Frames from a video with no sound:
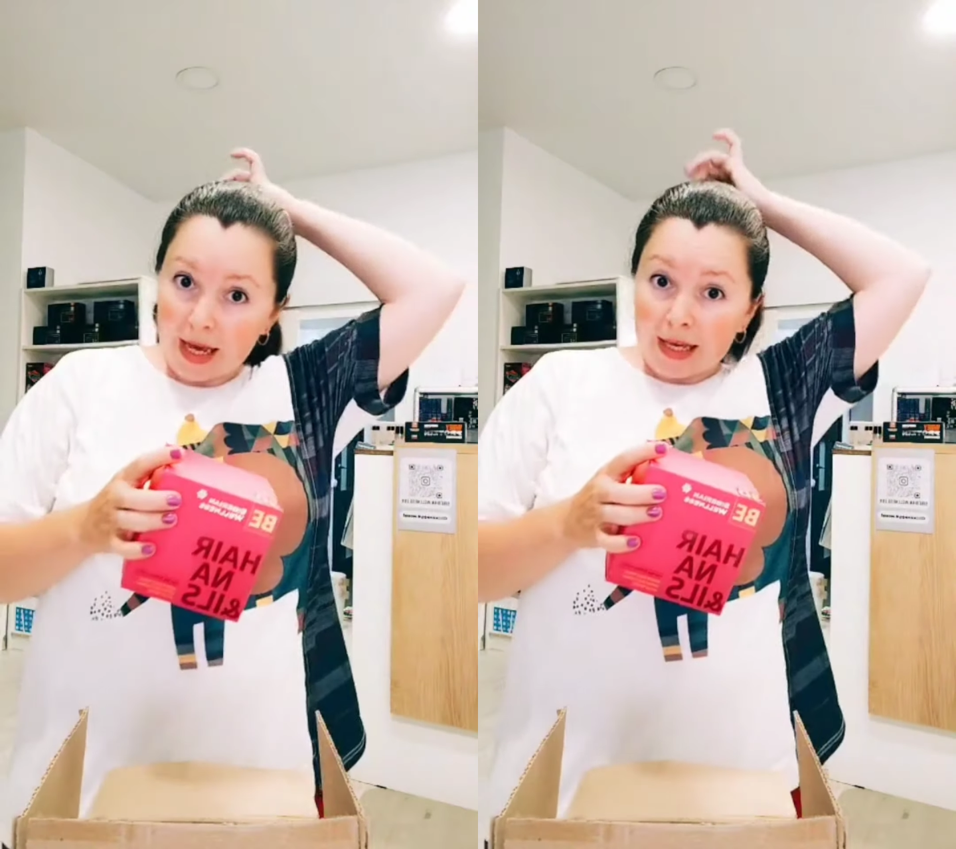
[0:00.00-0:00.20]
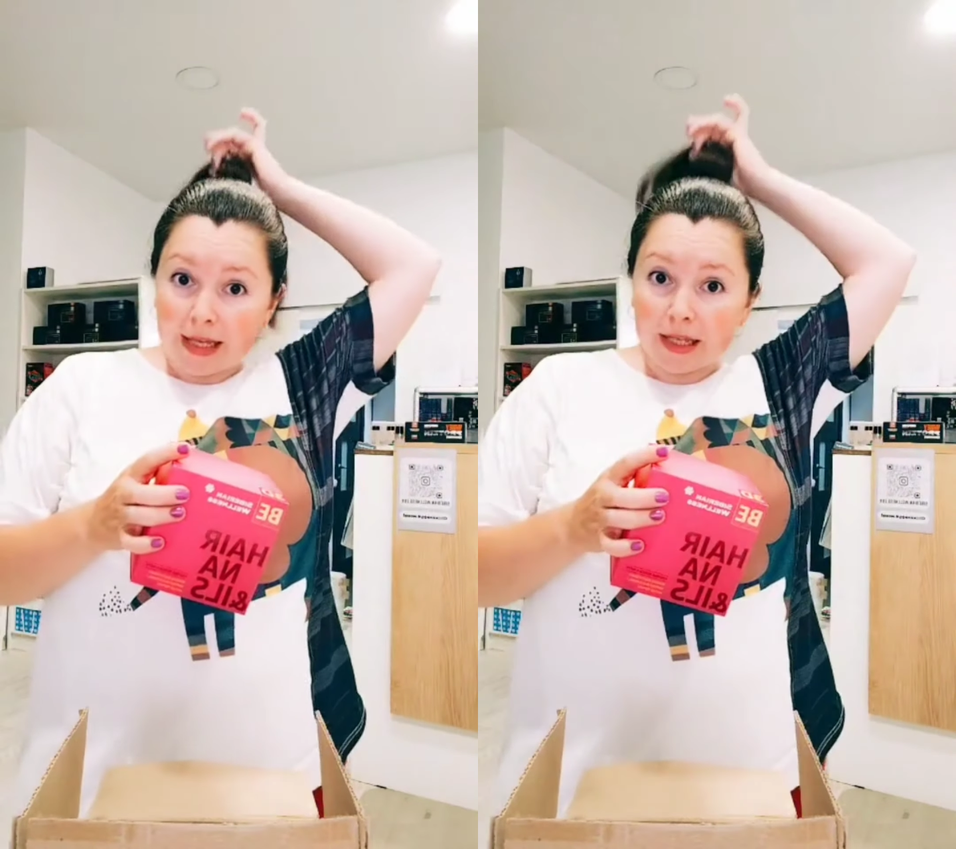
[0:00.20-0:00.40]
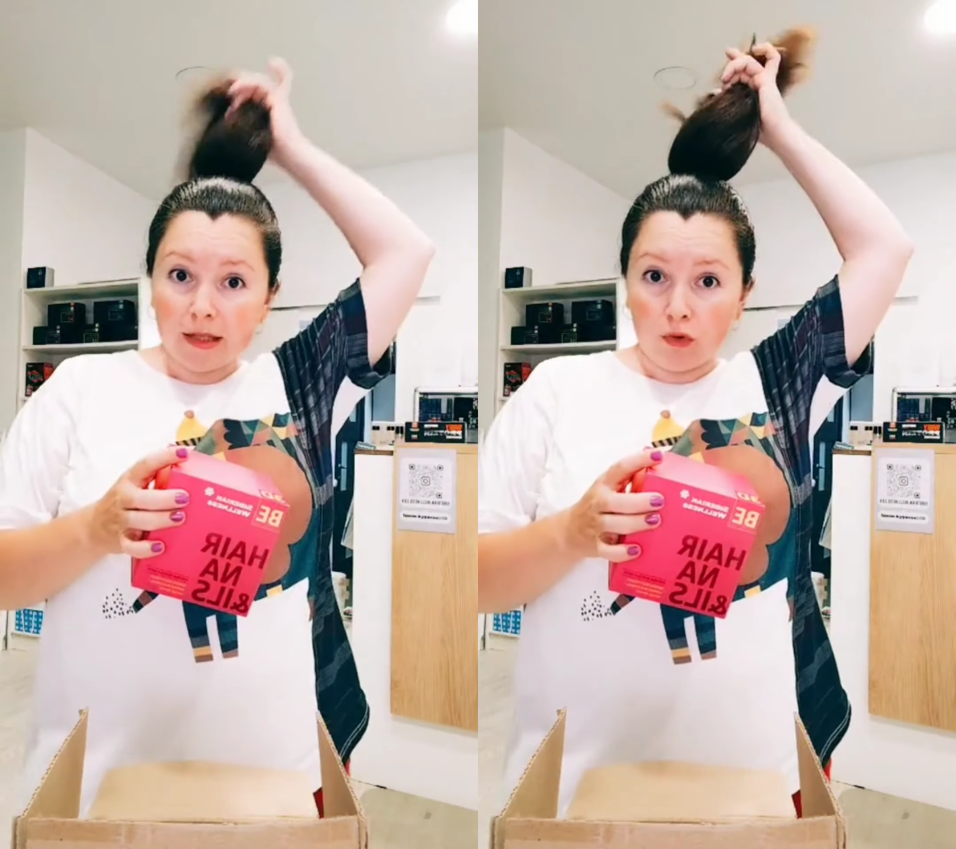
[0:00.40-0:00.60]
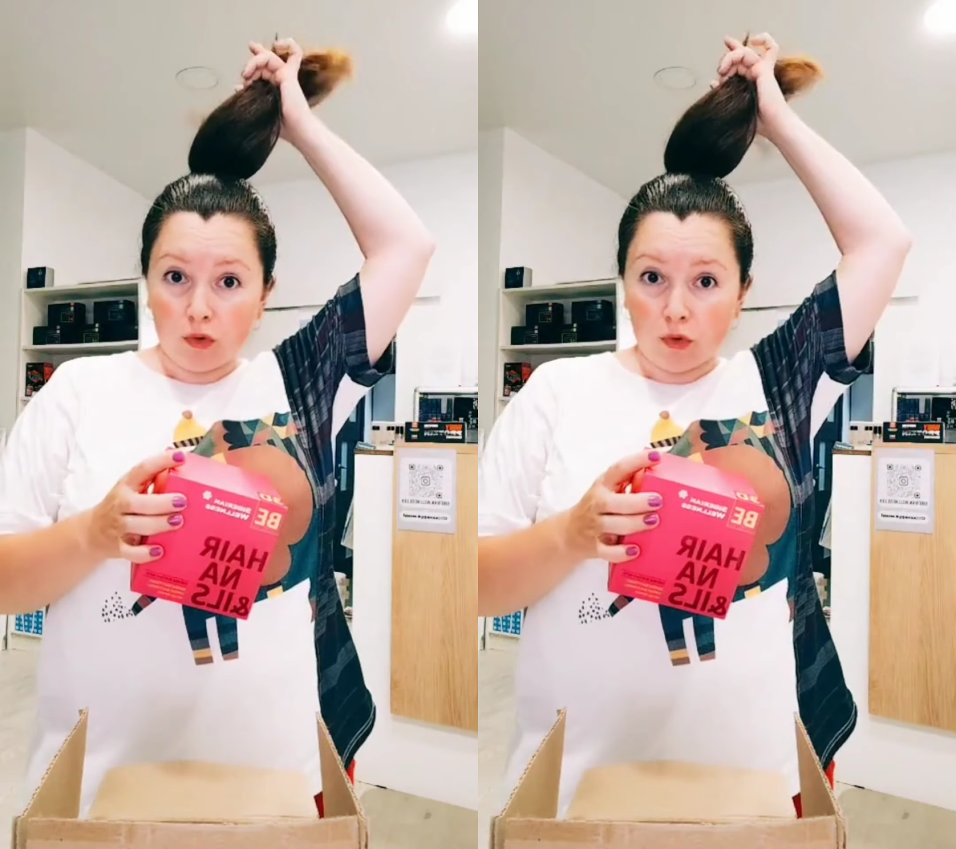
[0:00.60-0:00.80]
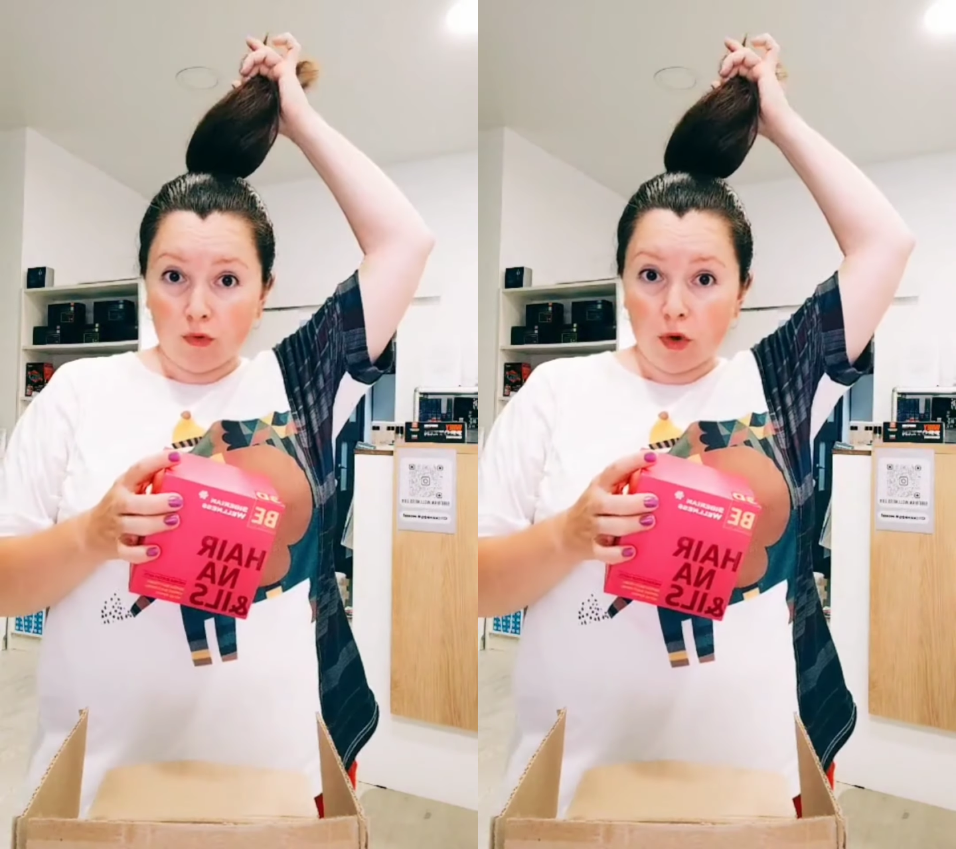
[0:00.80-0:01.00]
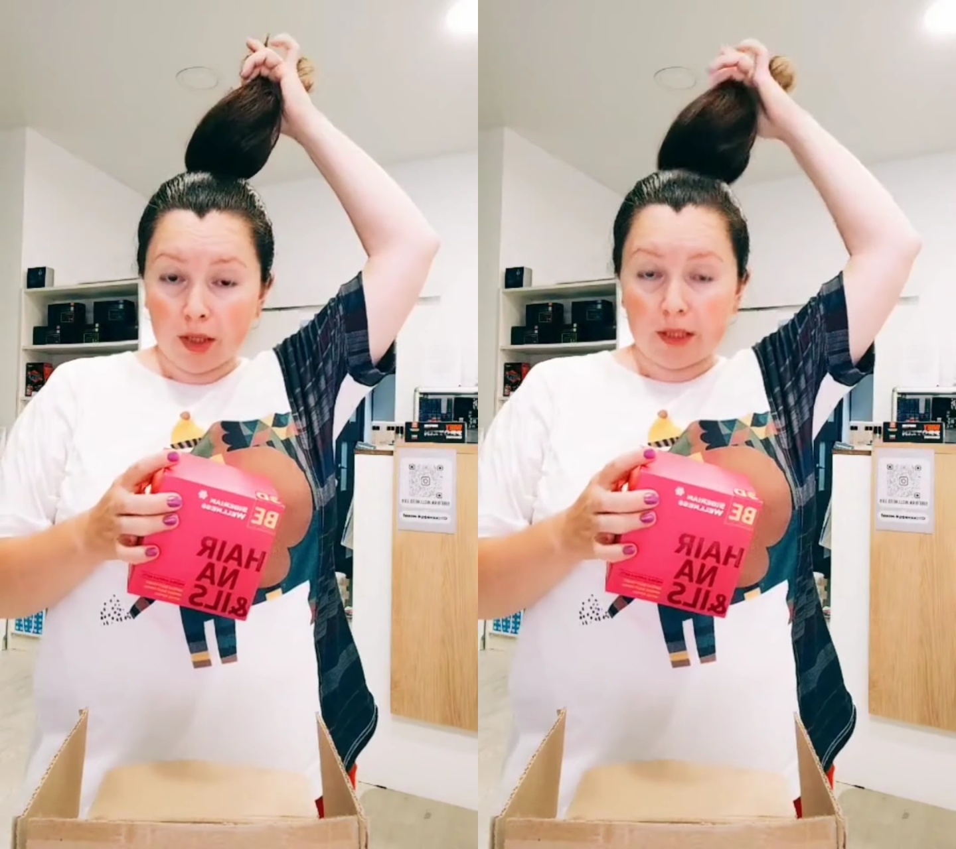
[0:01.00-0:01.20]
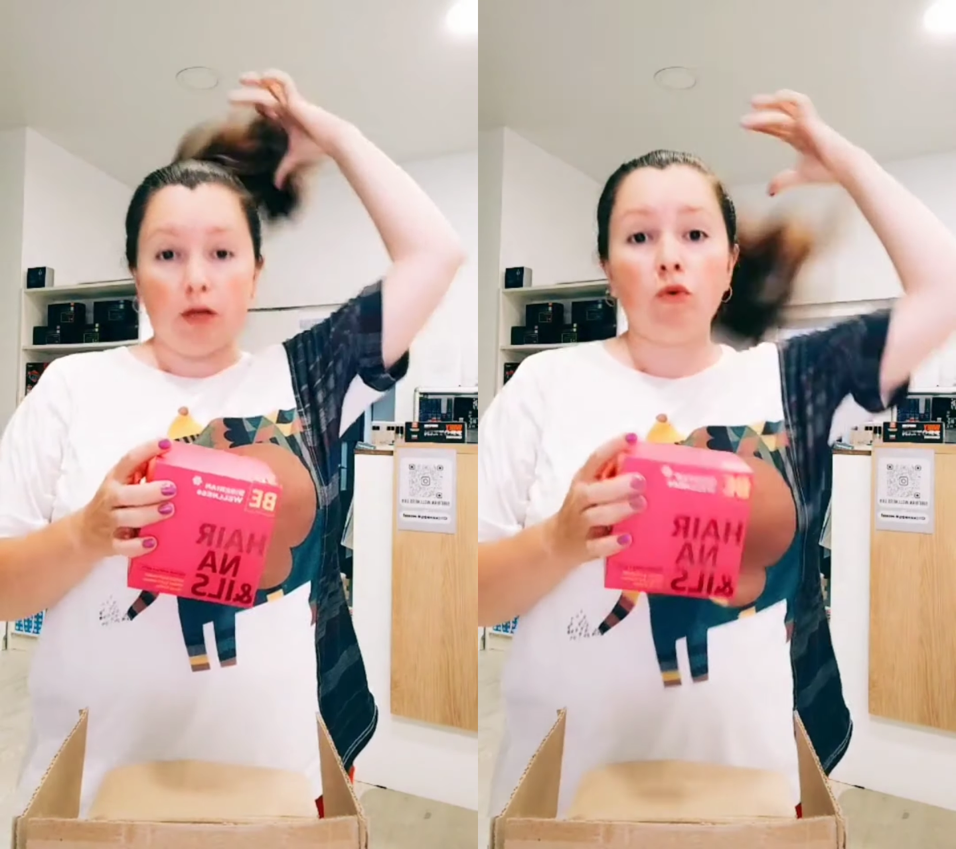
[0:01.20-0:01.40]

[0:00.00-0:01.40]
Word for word: если вдруг волосы